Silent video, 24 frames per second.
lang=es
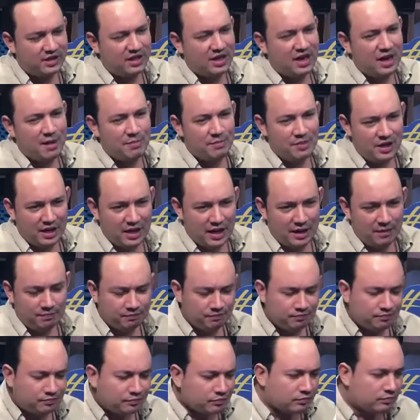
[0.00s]
de ser
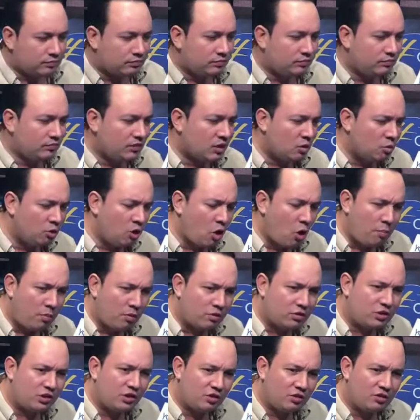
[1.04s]
constructiva, de ser
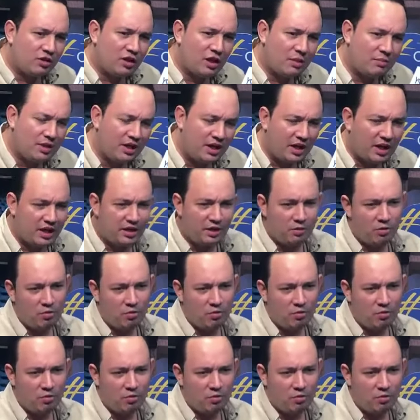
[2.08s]
viable, de ser amiga,